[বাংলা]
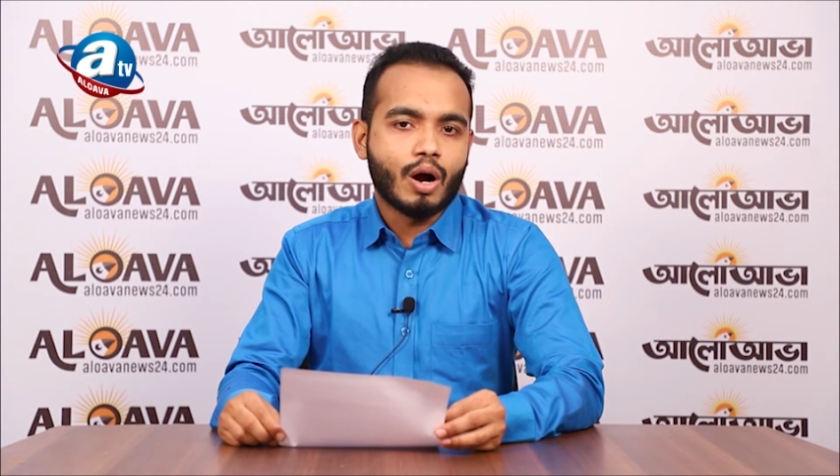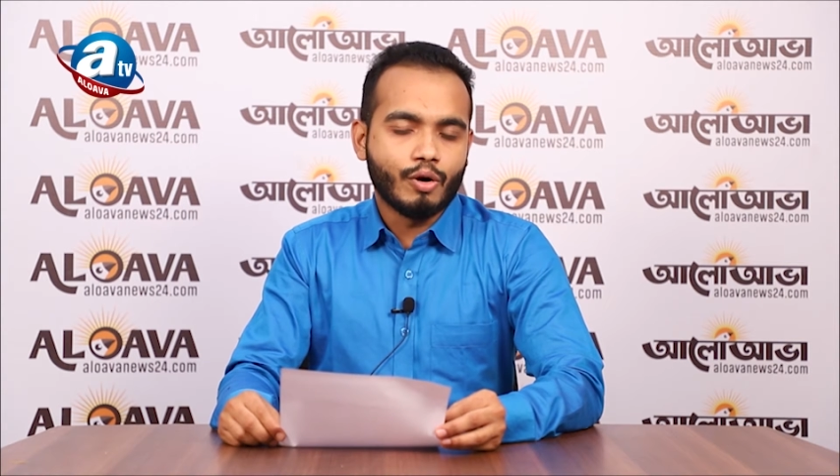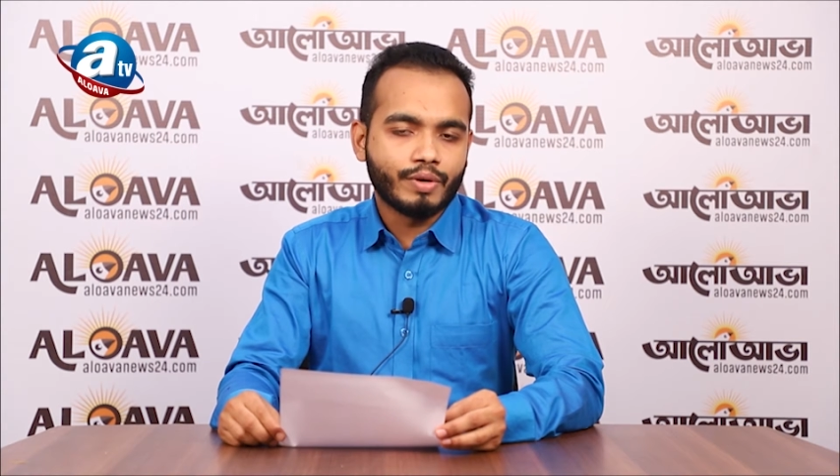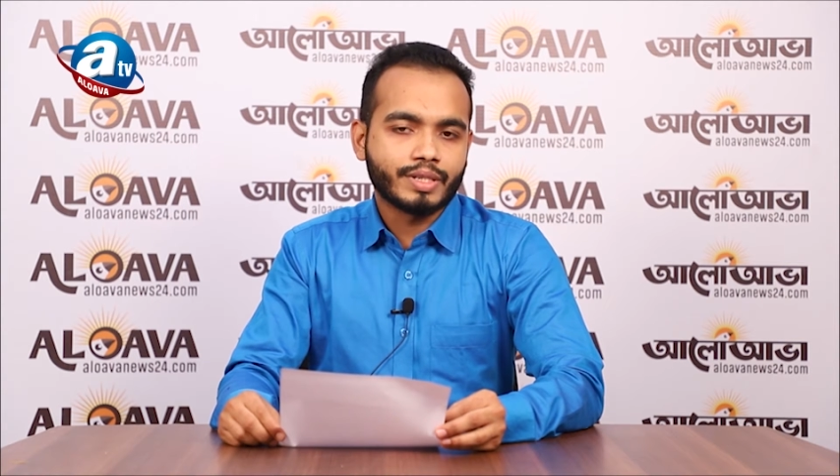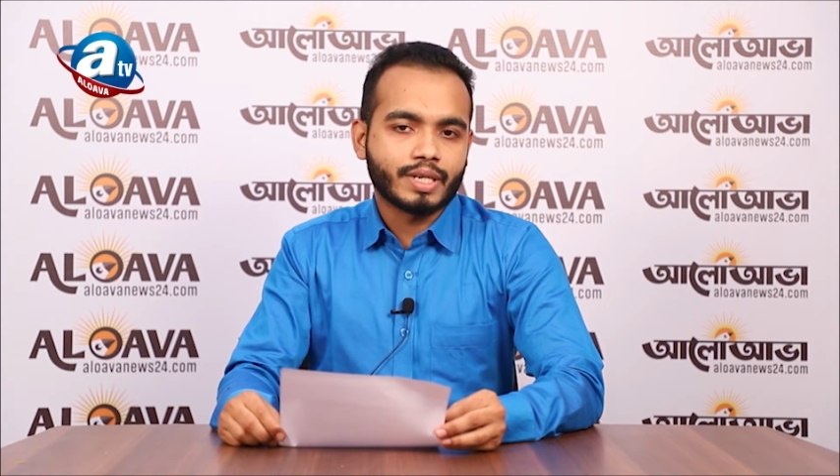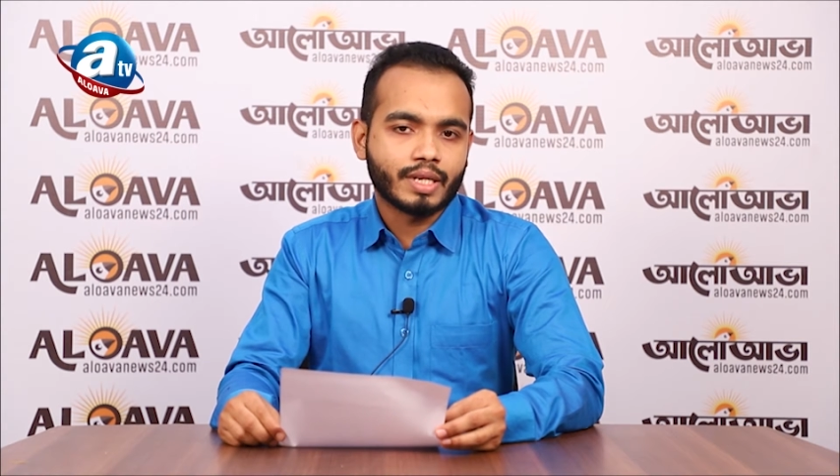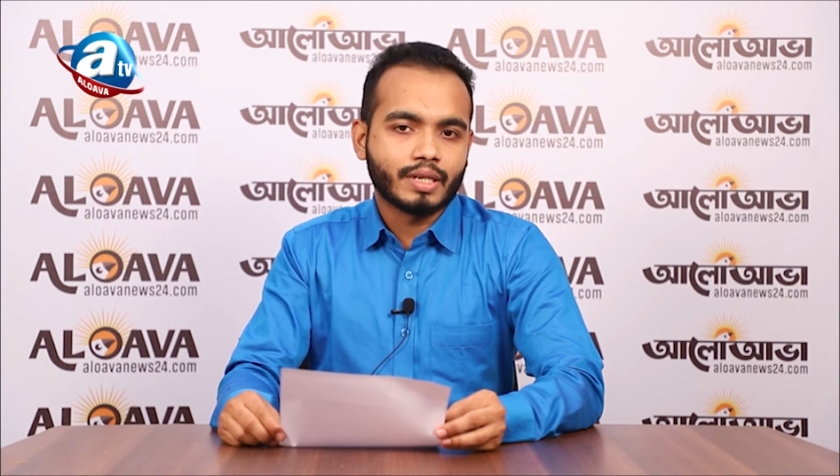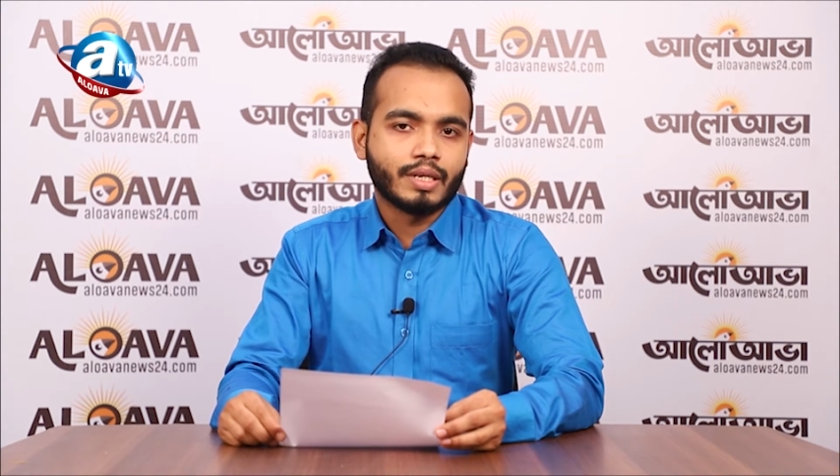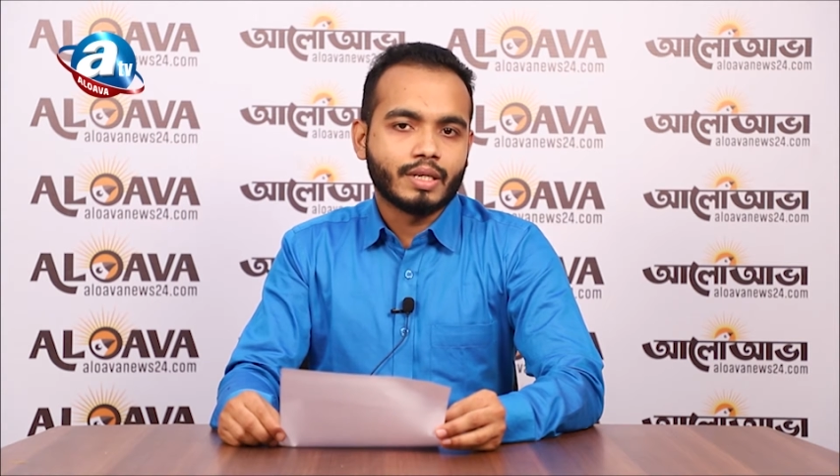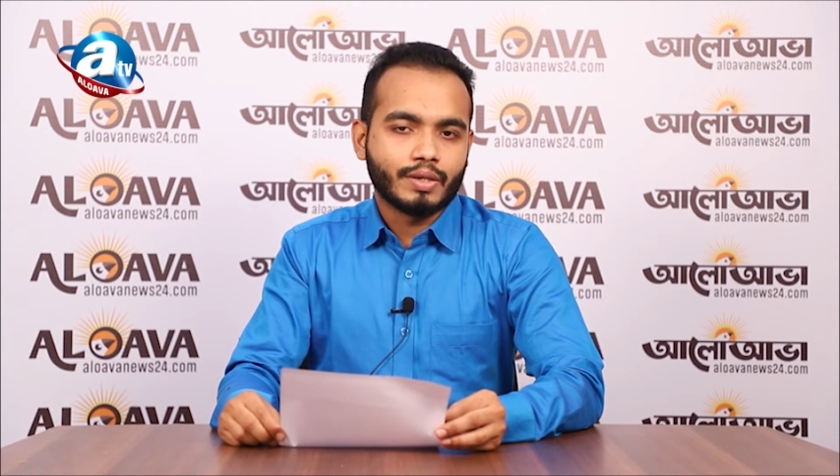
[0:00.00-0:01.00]
আহ্বান জানান
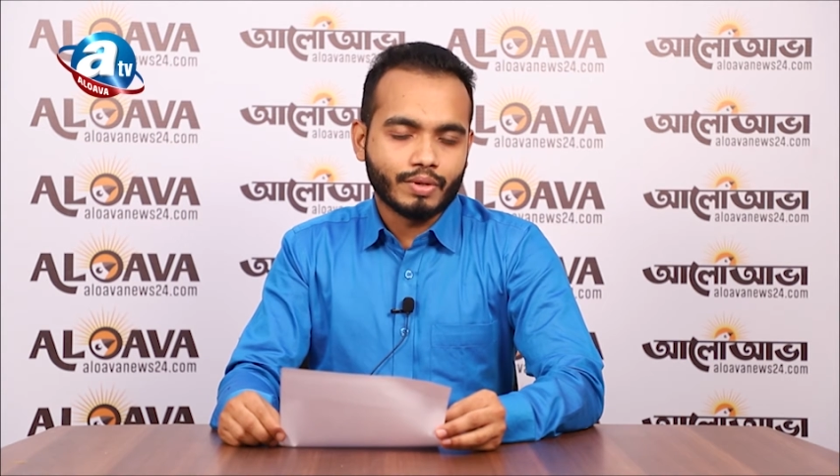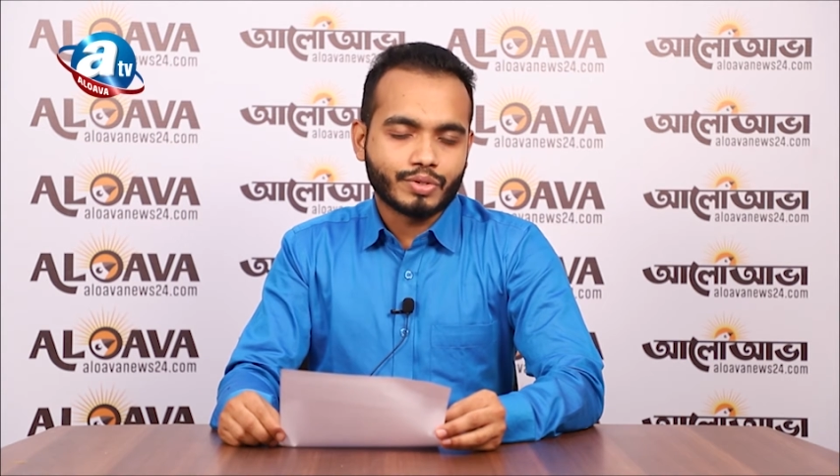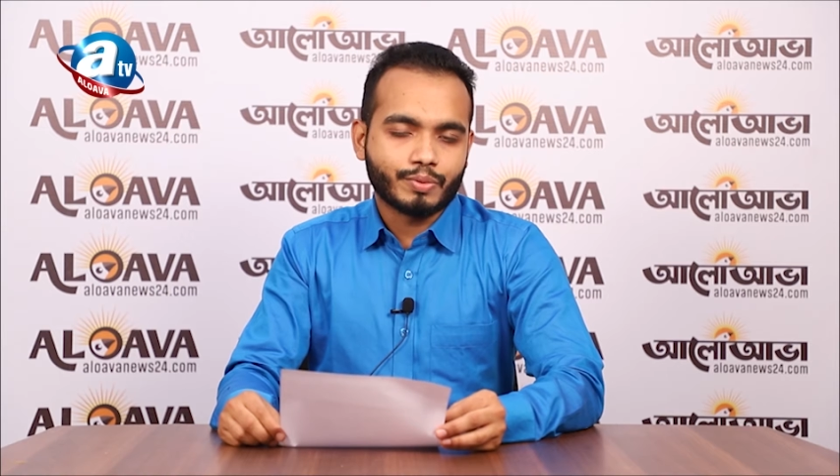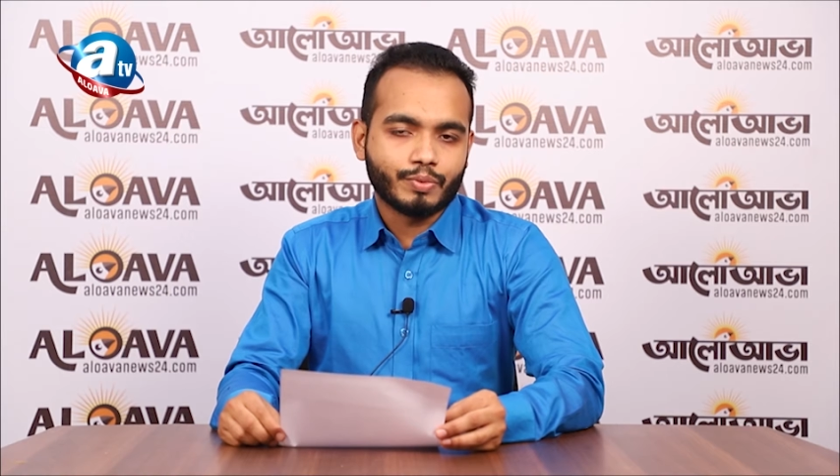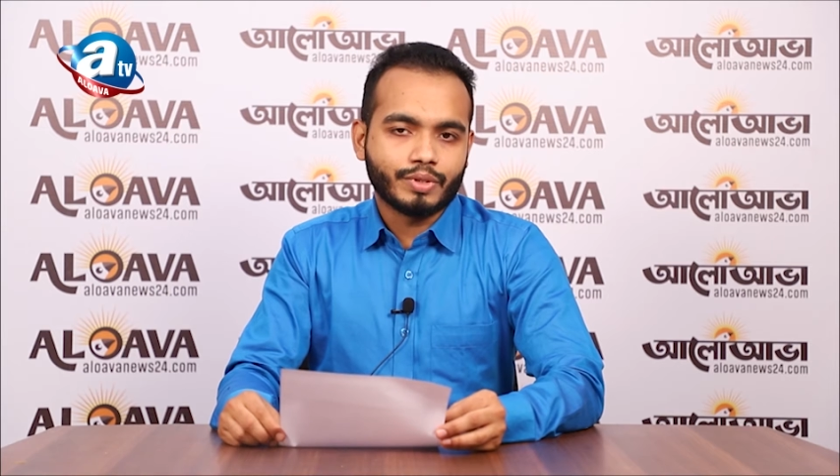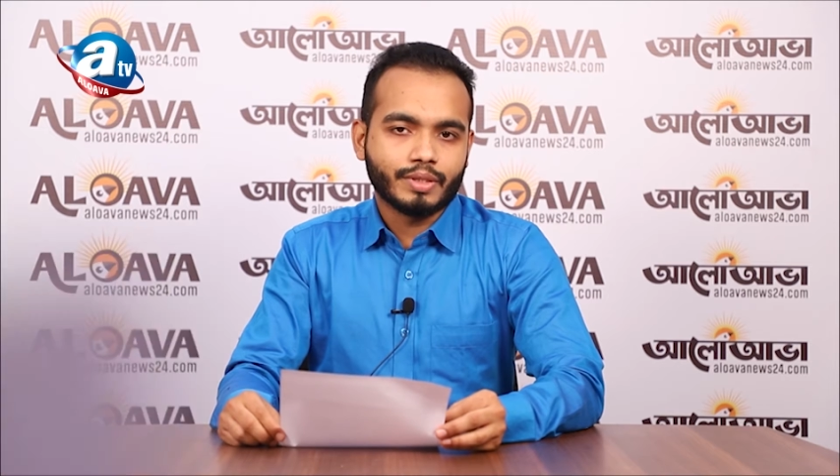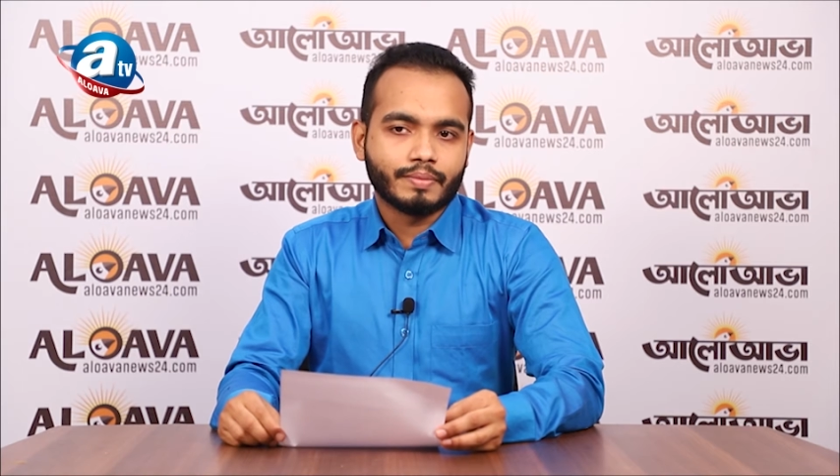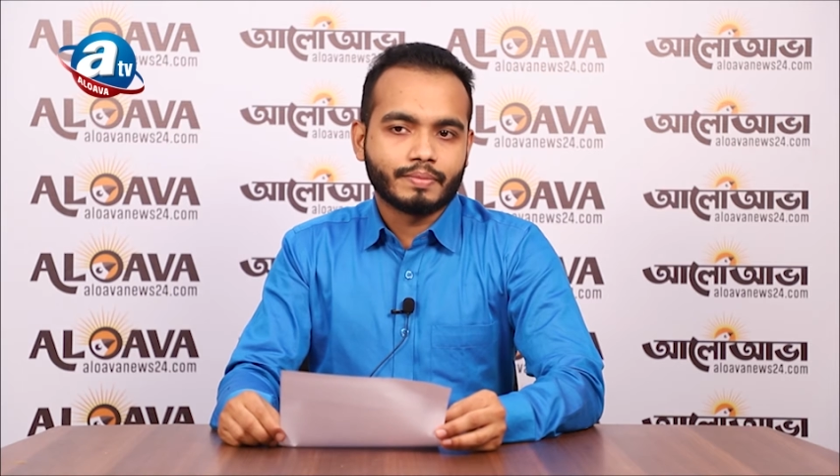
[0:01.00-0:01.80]
রাষ্ট্রপতি